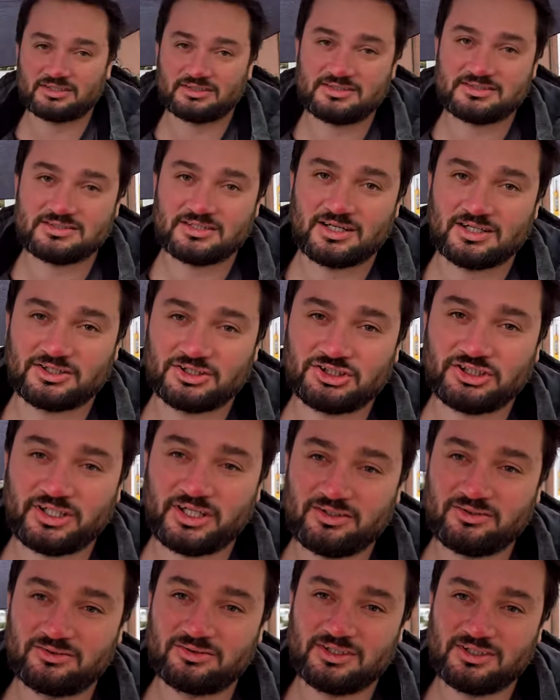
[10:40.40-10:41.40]
dieser
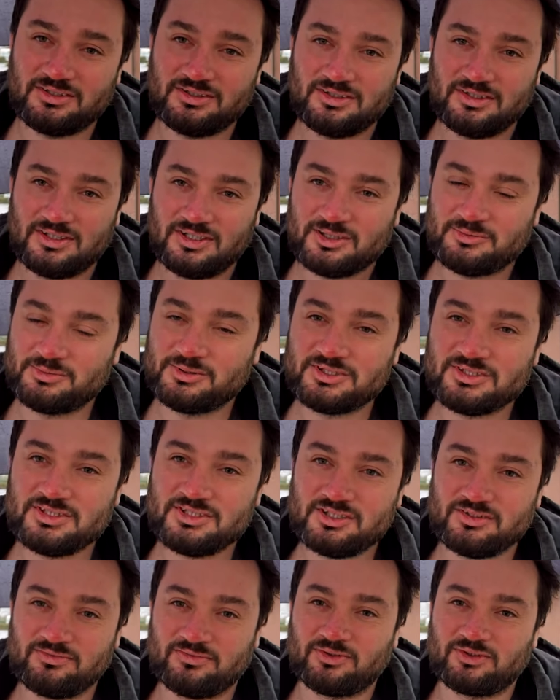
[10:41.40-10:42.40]
Anstrengung, ne? Ich bin es nicht
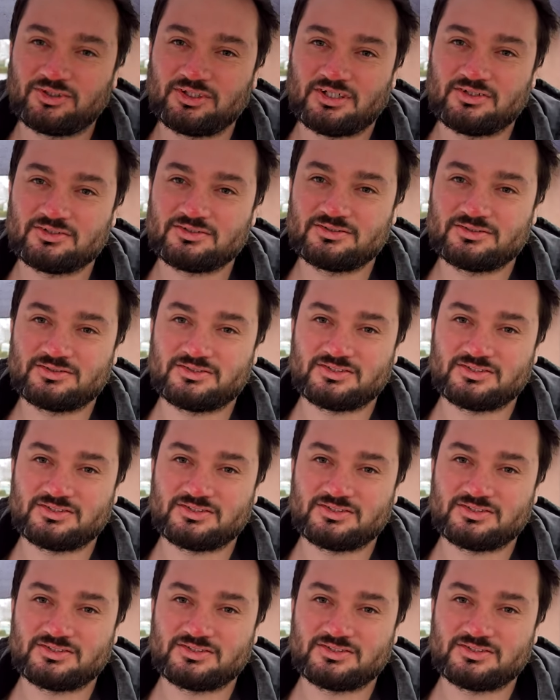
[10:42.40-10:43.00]
gewohnt, draußen zu